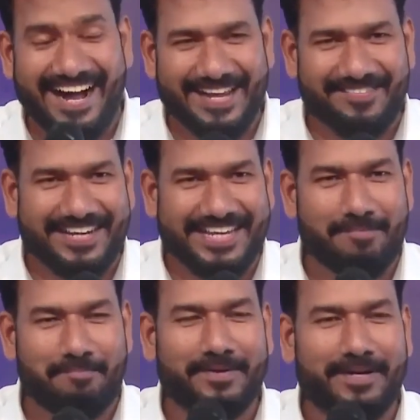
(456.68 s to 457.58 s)
ஆனா
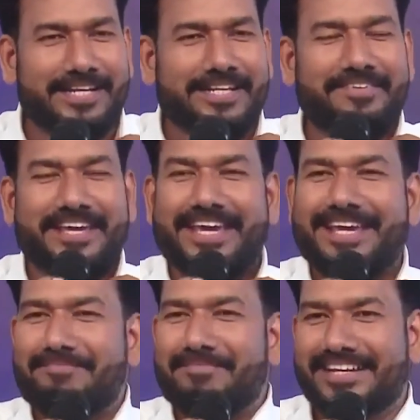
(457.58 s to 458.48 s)
வெளியே காட்டவே
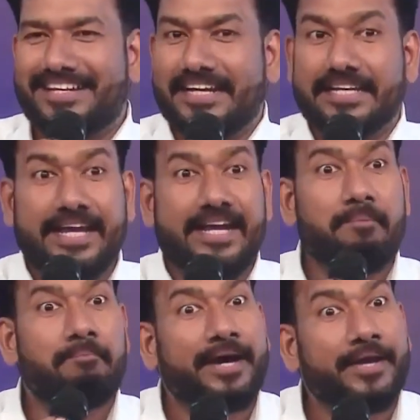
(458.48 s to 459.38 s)
மாட்டாங்க ஏன்னா
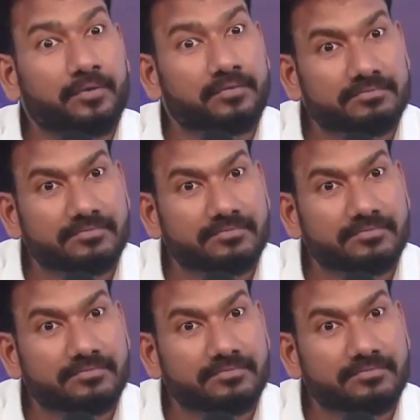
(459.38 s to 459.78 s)
பயம்